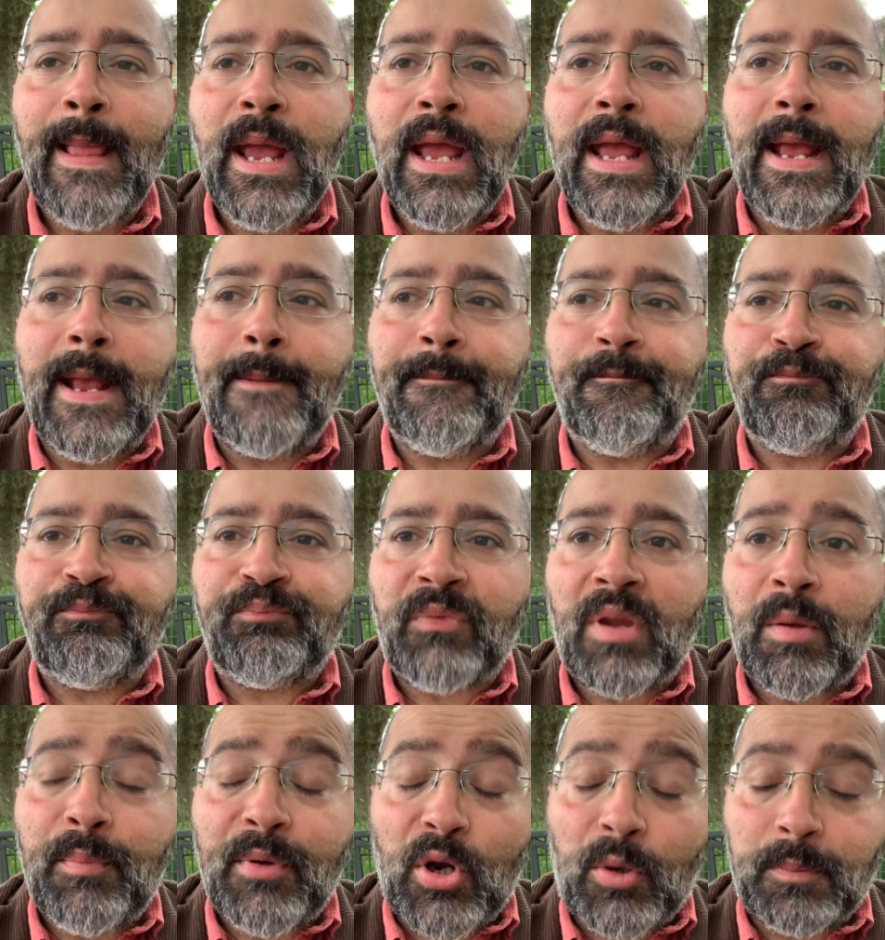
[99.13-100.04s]
E,
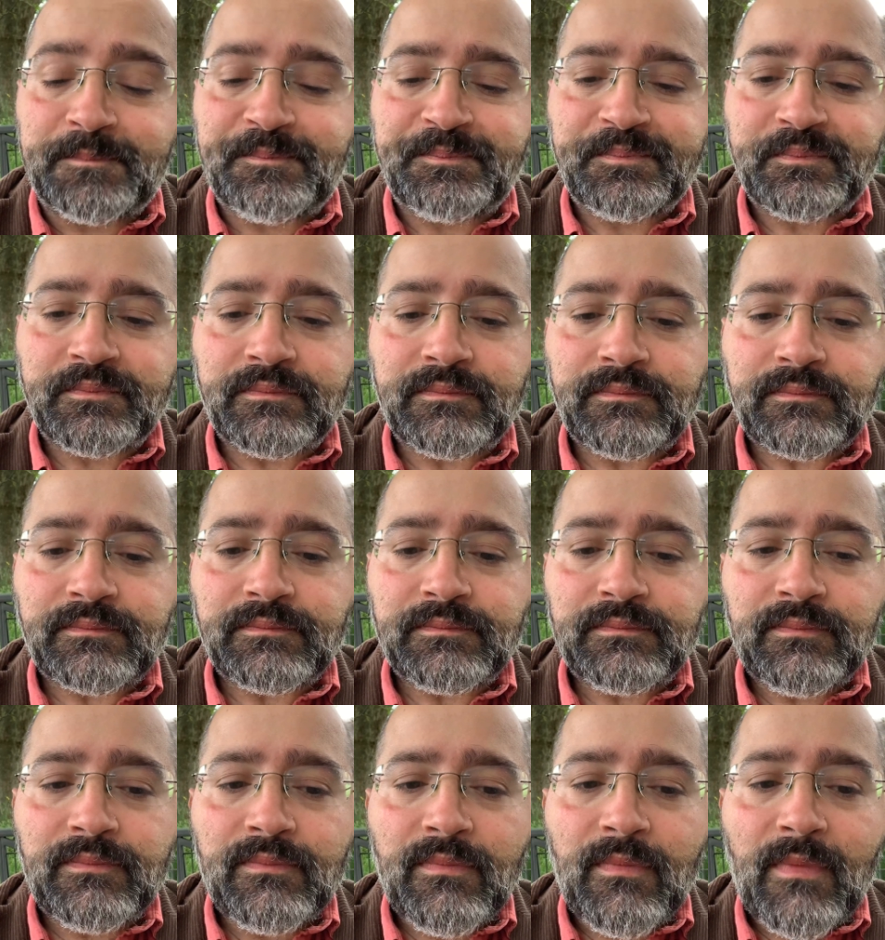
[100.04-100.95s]
ehm, però
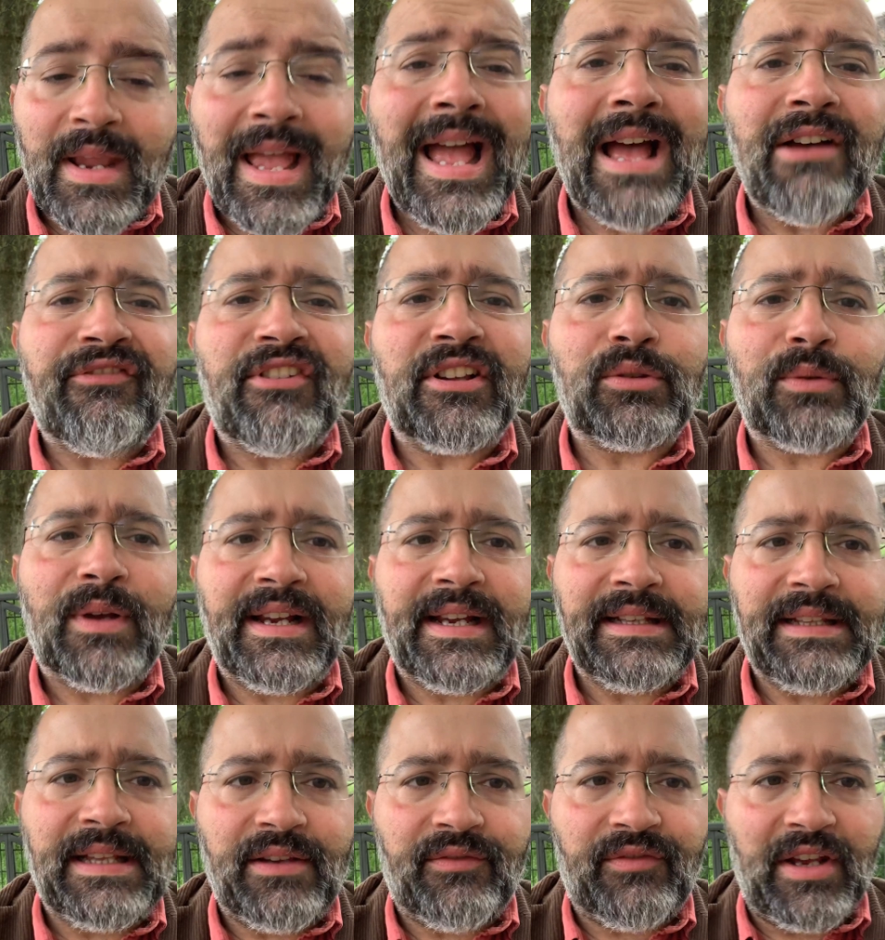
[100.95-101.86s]
ha fatto
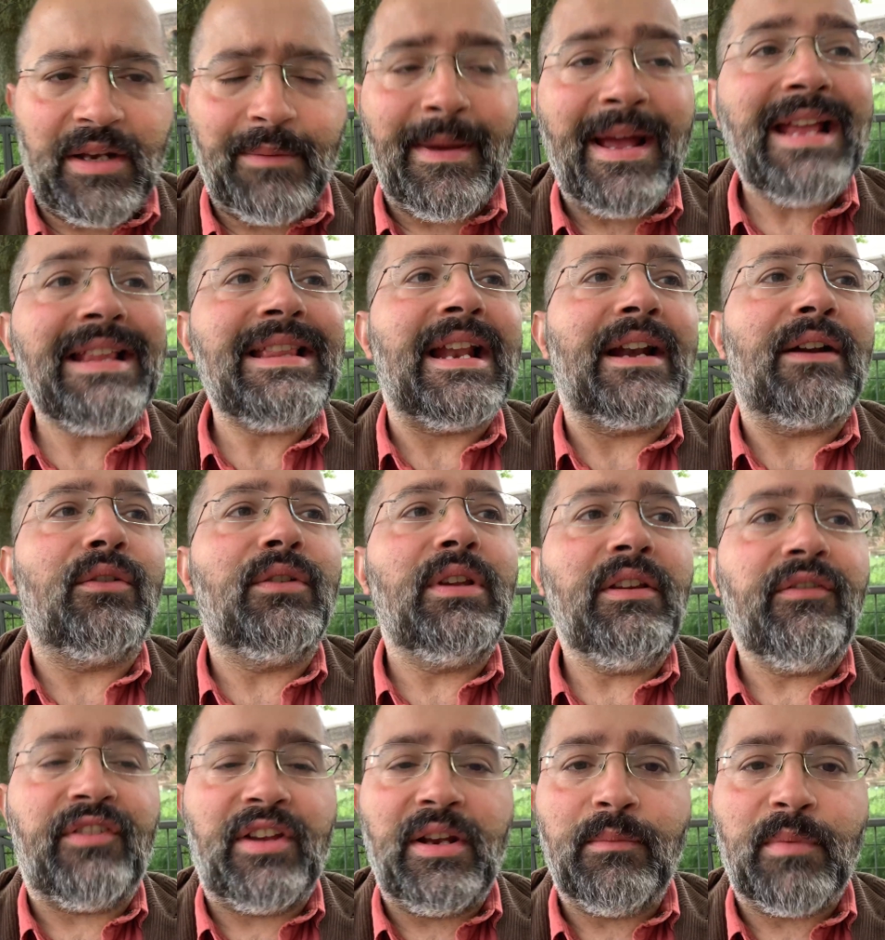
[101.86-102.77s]
anche dei film ed erano
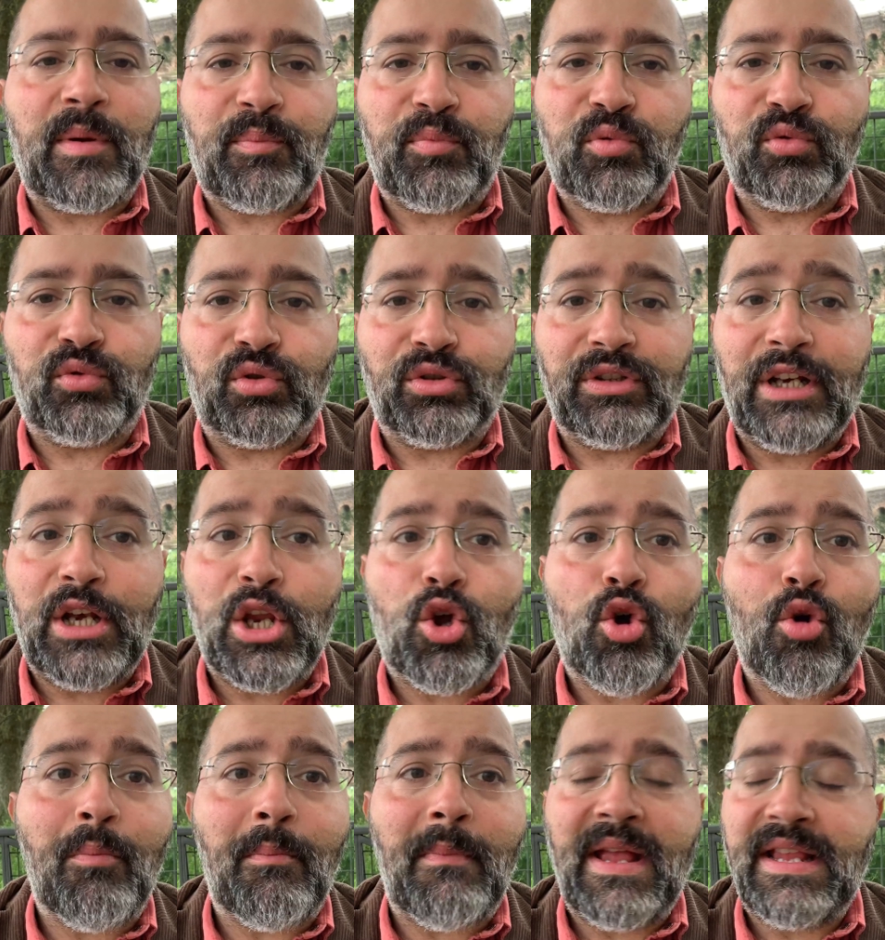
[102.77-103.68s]
dei film appunto delle
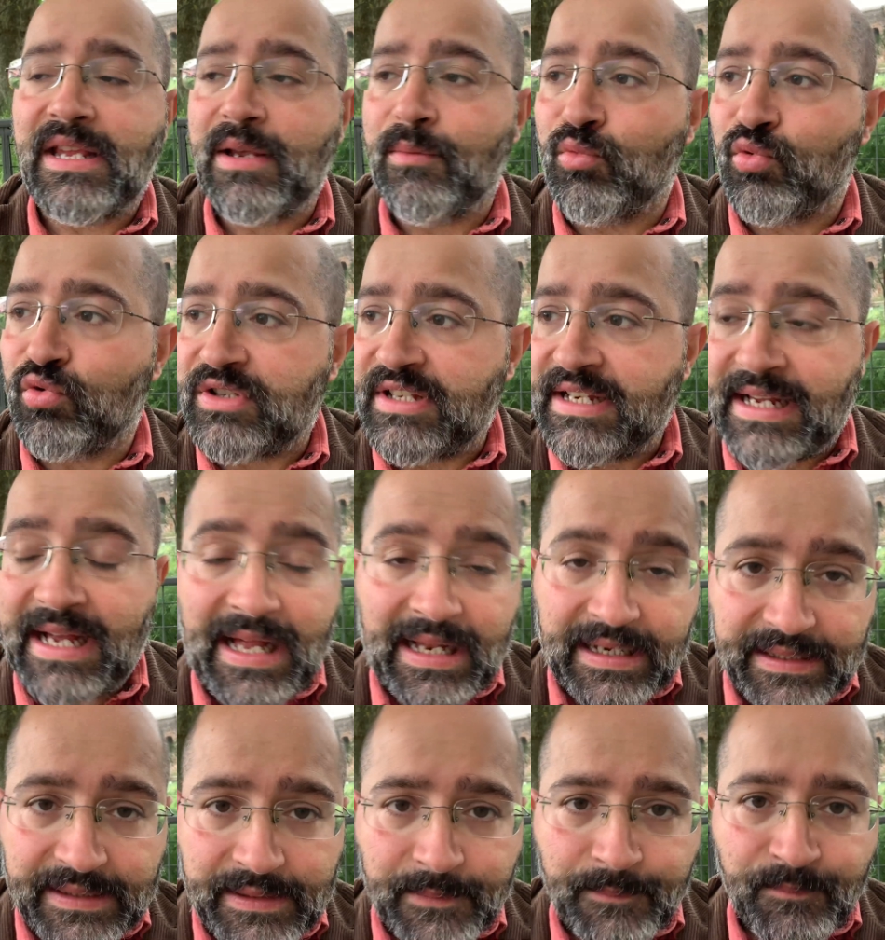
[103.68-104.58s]
commedie
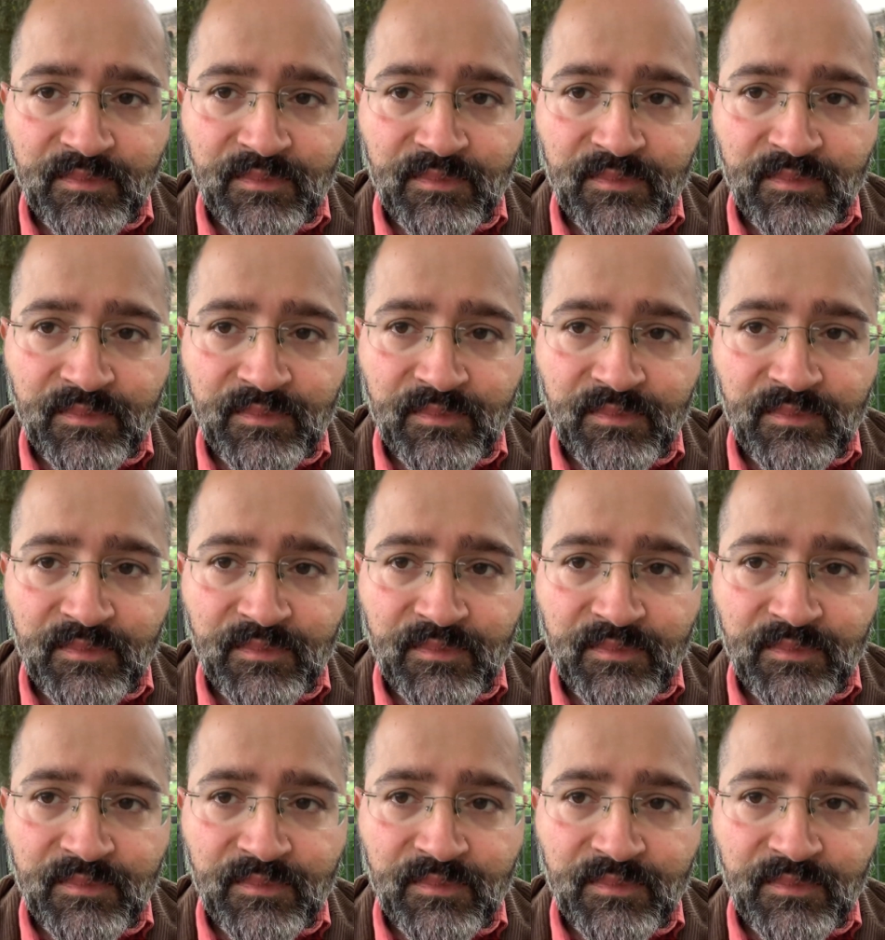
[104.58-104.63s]
musicali,